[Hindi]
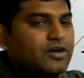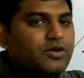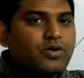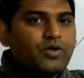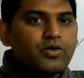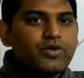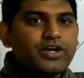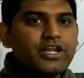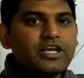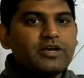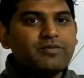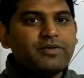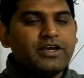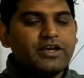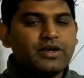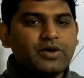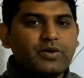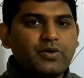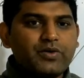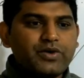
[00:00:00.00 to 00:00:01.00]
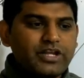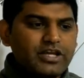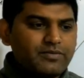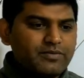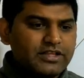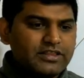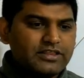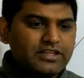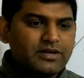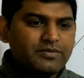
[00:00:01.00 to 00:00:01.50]
कोडिंग में
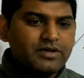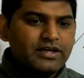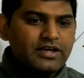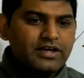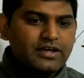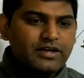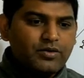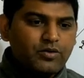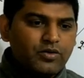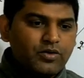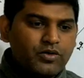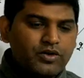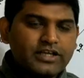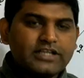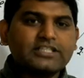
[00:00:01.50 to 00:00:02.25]
कोडिंग मतलब वो